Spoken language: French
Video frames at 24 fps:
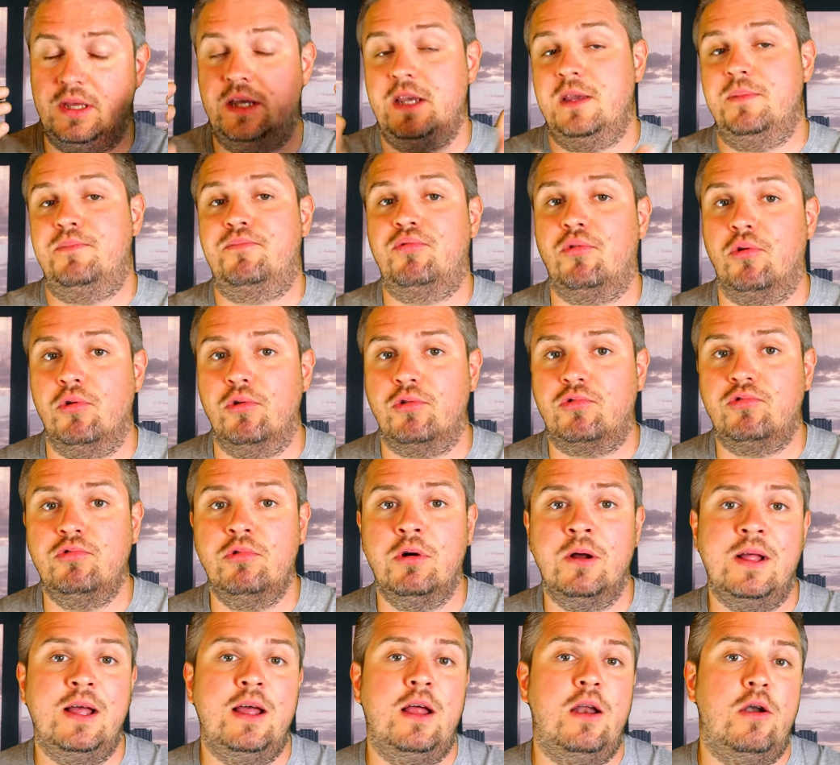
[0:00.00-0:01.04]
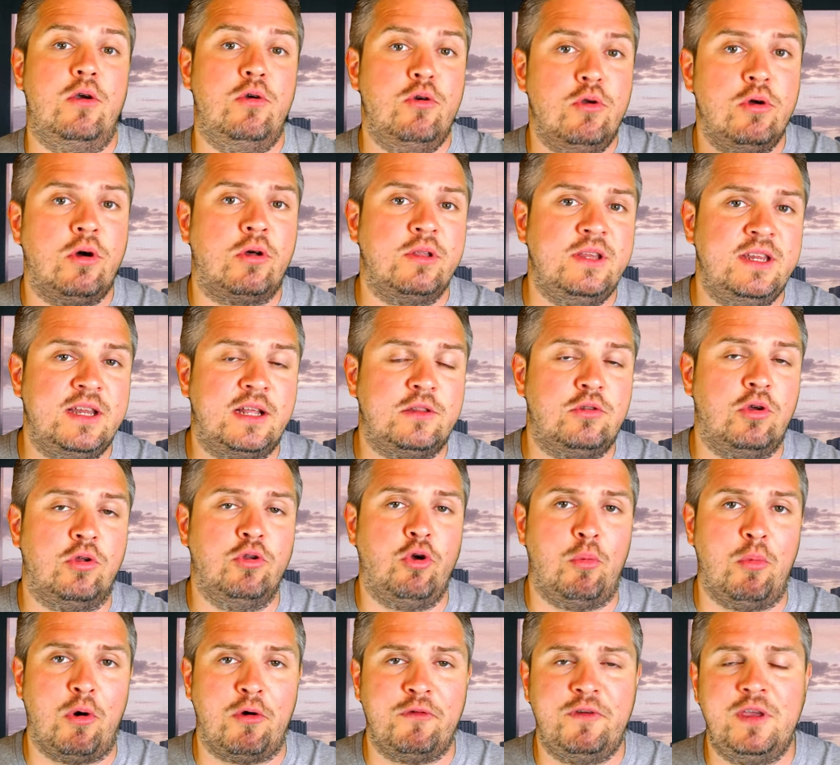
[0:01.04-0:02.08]
Et pour le coup, l'ordinateur
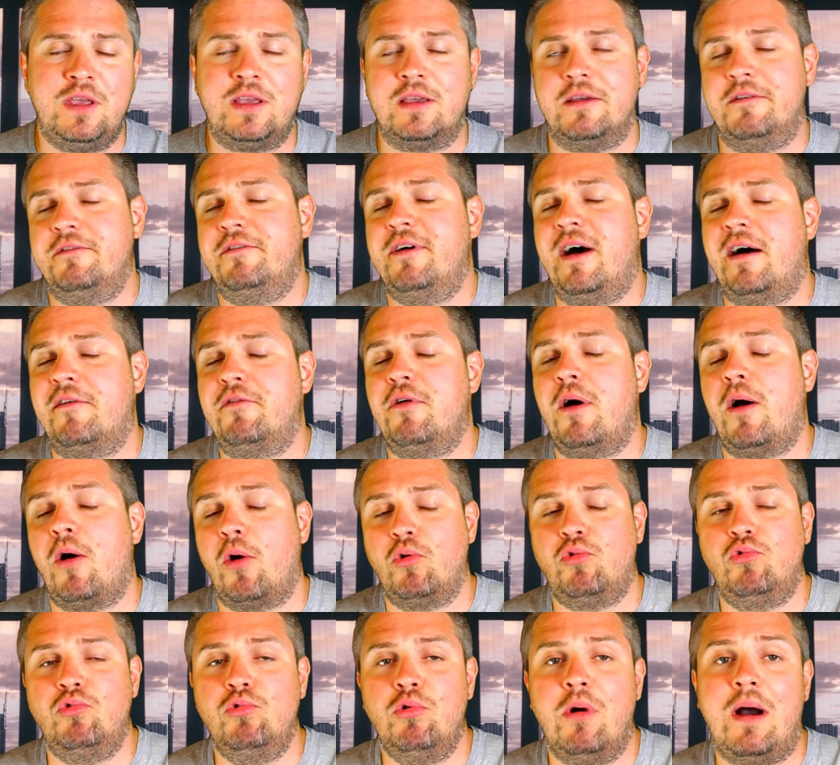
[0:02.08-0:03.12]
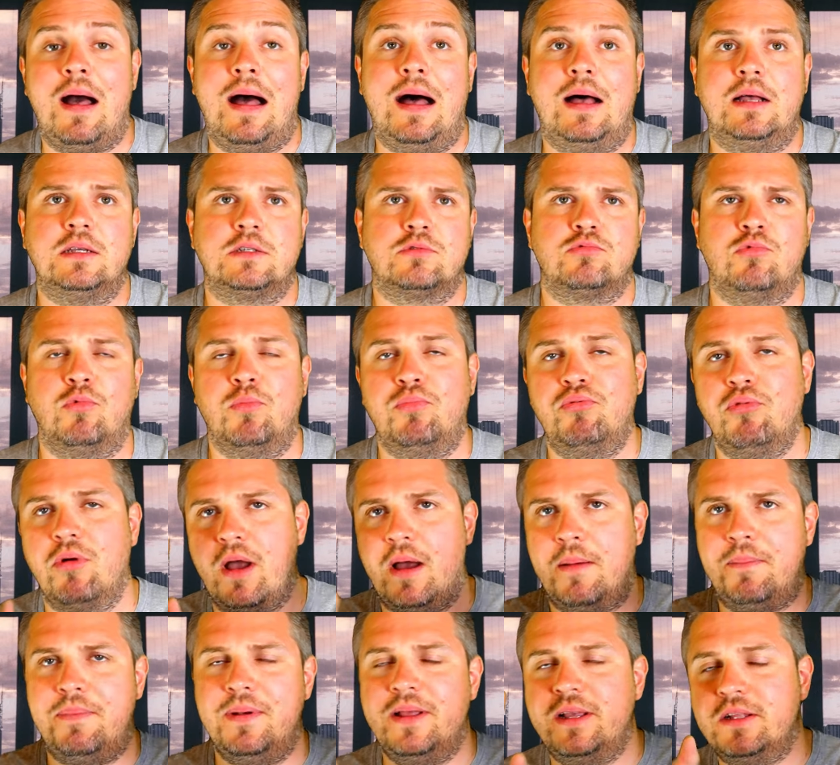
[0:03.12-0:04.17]
neuromorphique va avoir recours à ce qu'on pourrait
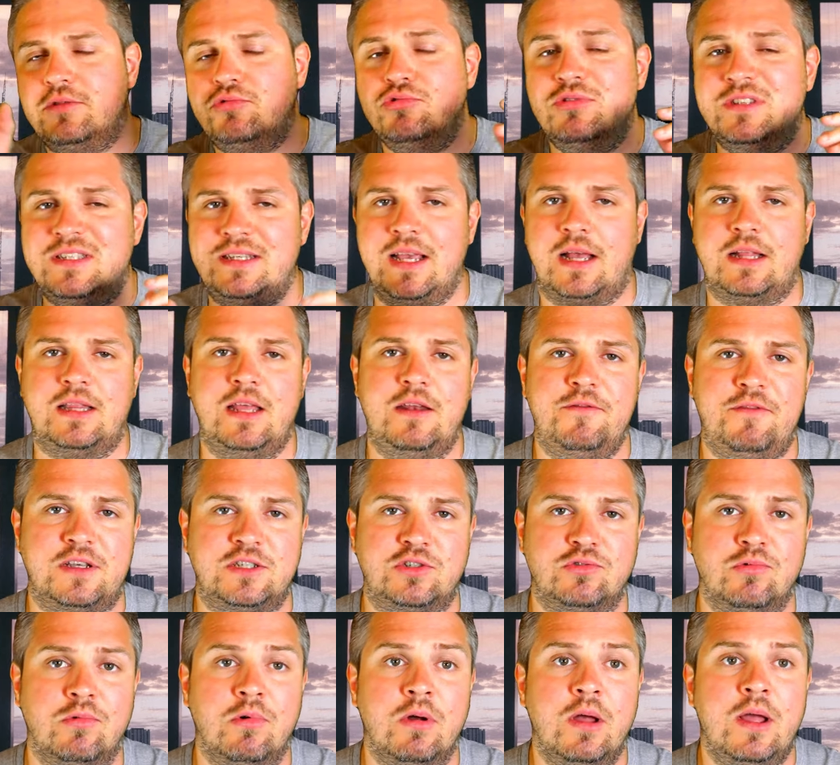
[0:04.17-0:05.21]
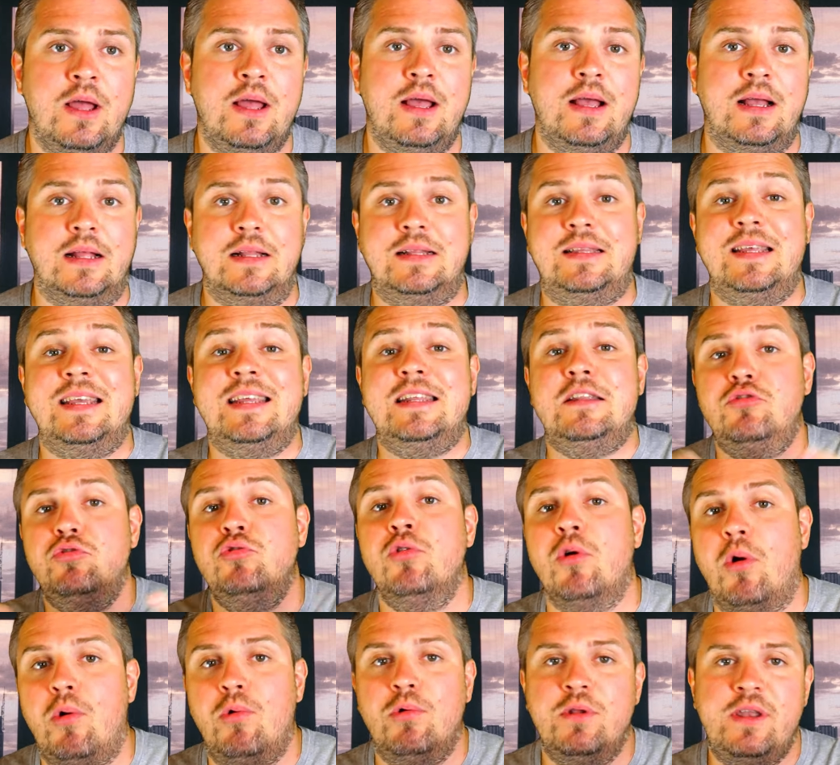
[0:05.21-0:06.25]
appeler d'une certaine façon des
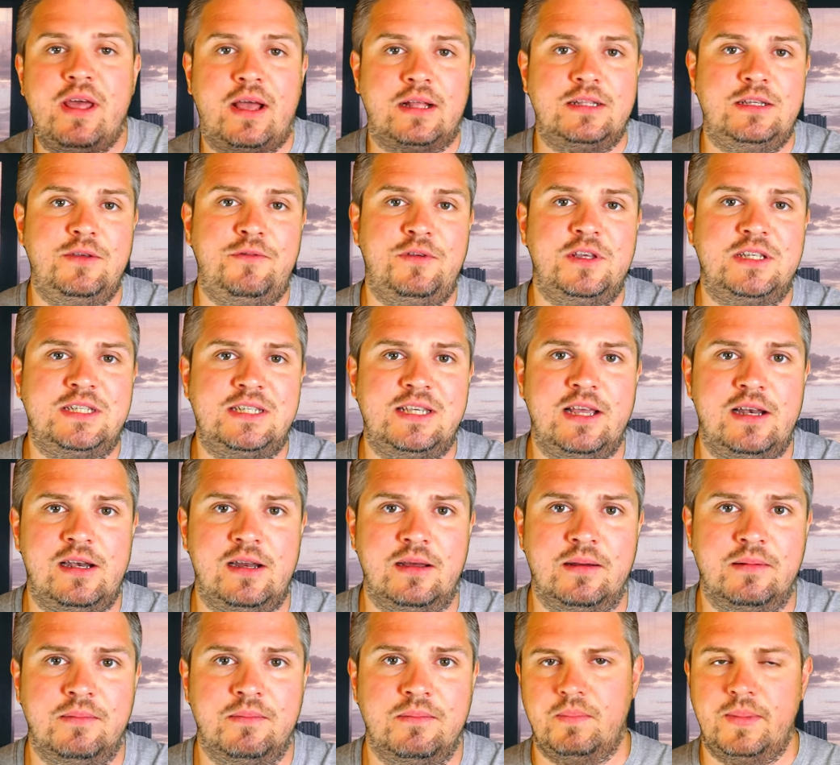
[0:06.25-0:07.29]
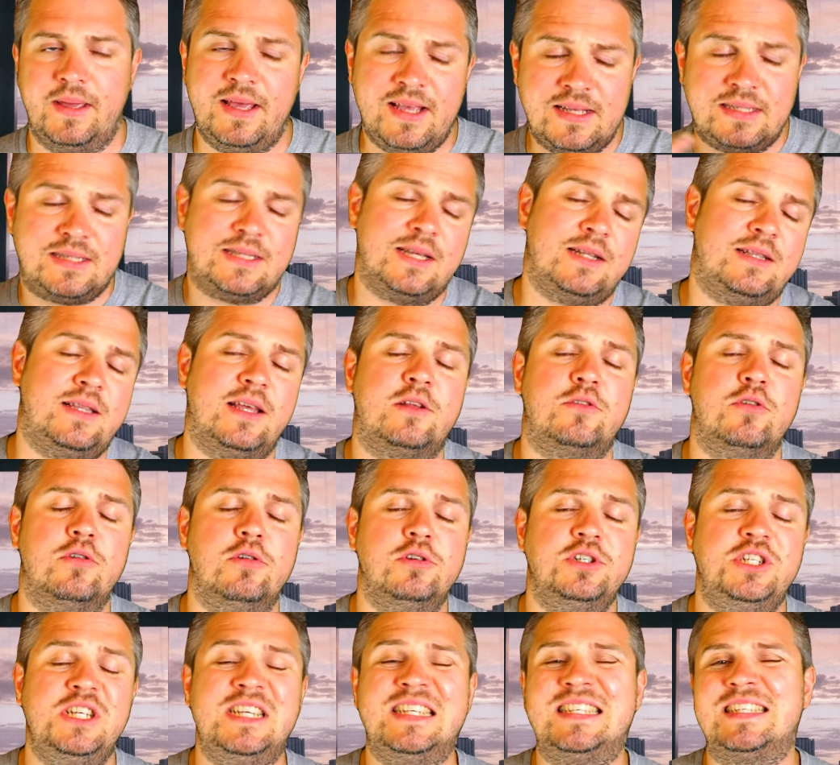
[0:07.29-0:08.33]
neurones artificiels. Et cette
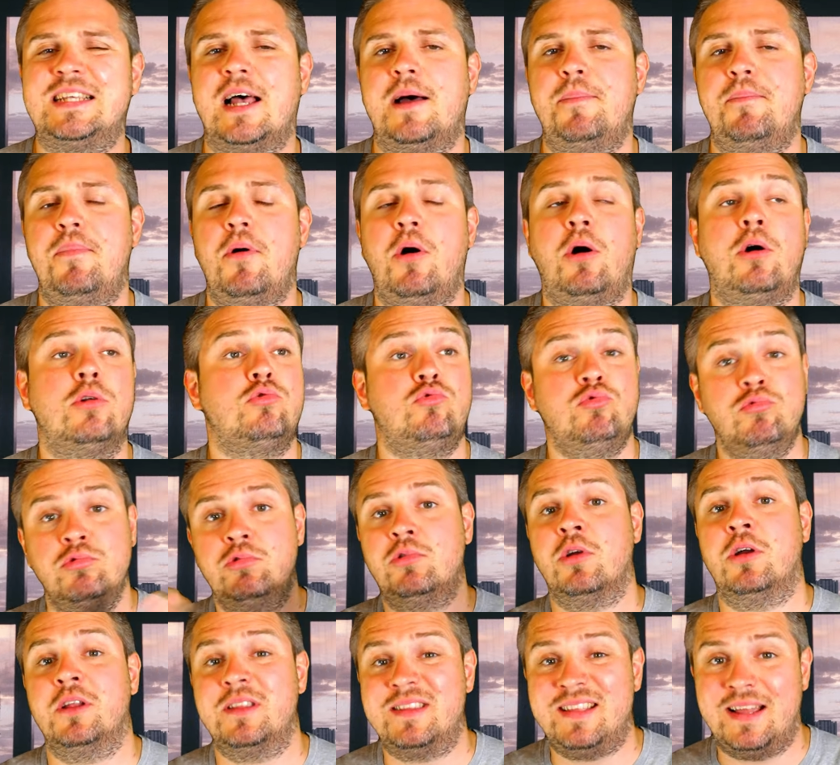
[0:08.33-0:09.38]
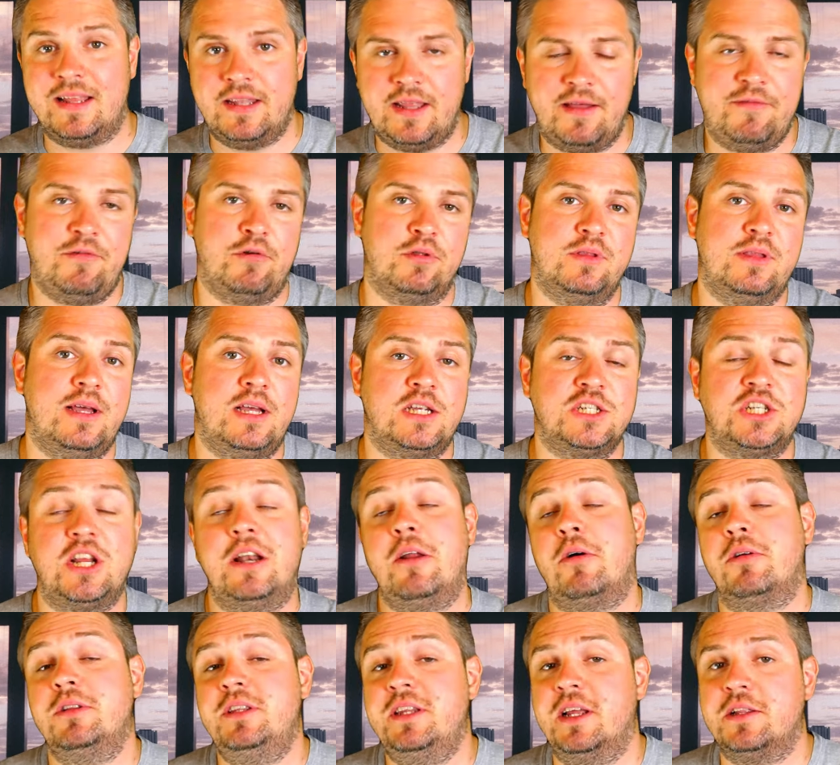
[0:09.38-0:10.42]
technologie, ça apporte tout un tas d'avantages à
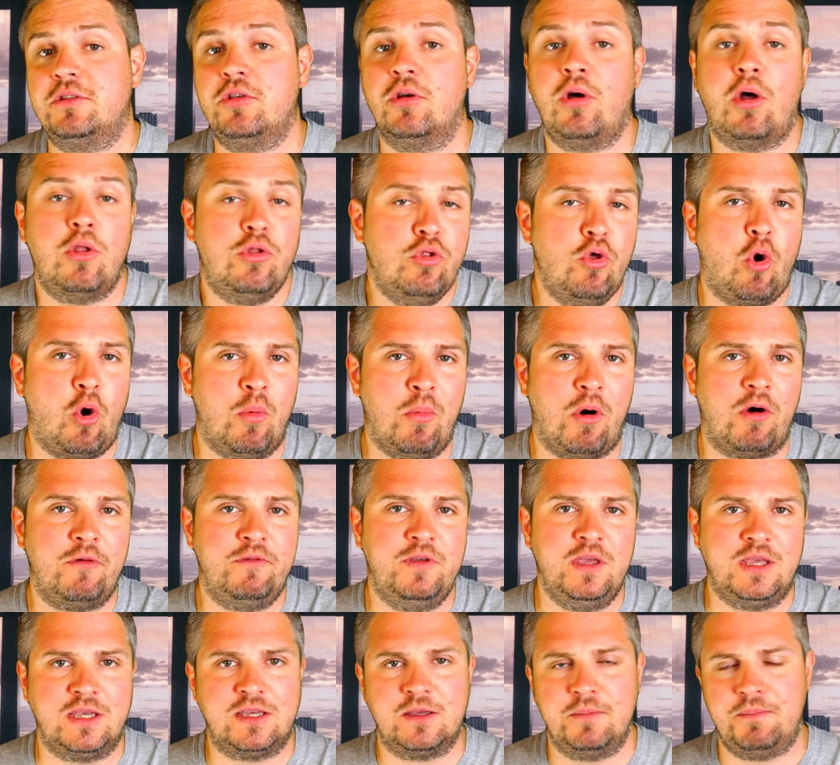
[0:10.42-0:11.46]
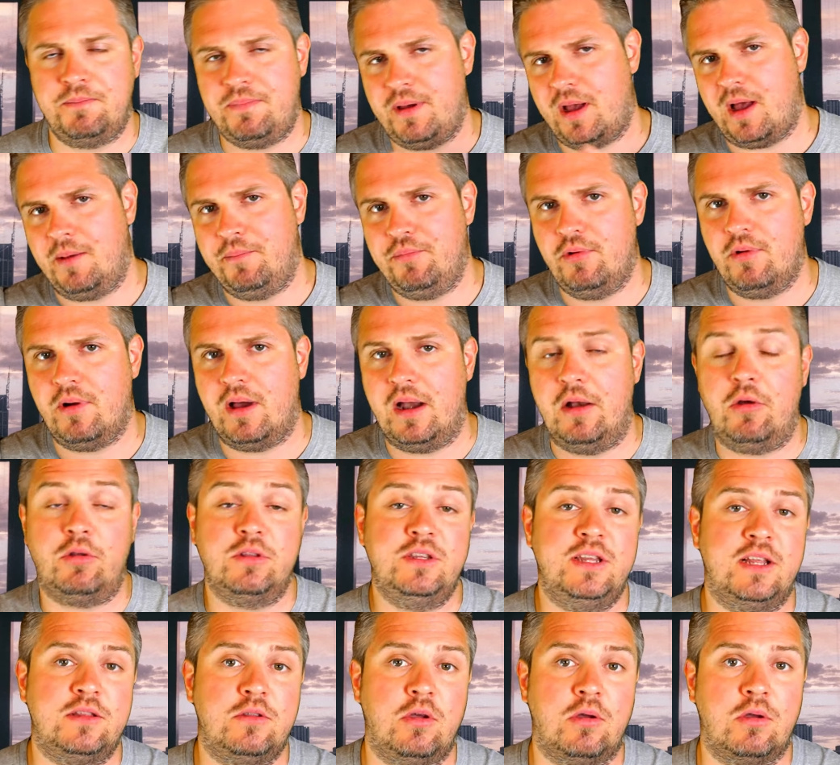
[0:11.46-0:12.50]
l'ordinateur neuromorphique par rapport à
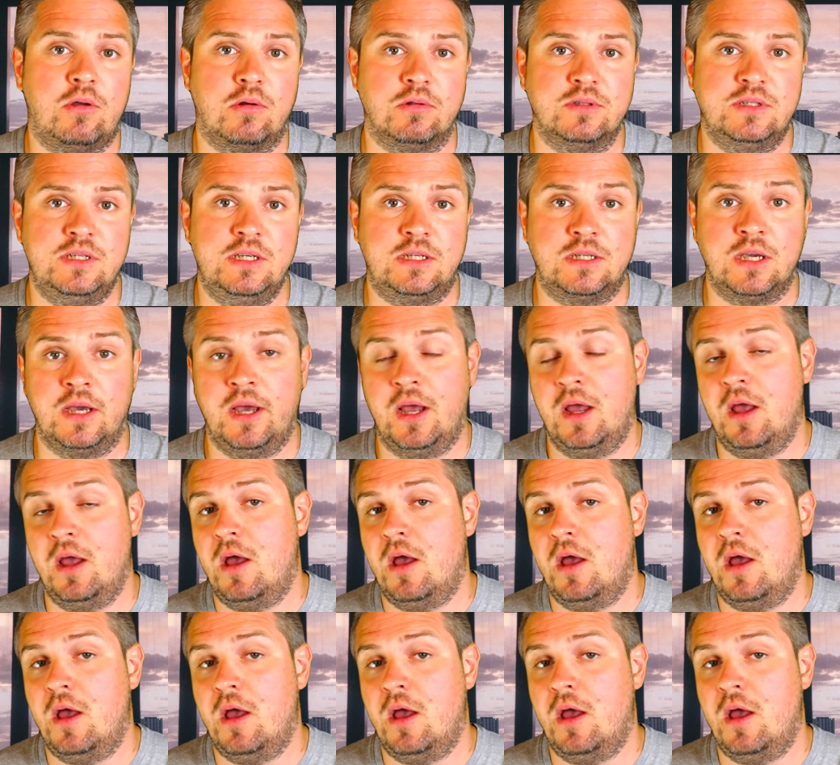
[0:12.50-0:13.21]
l'ordinateur quantique.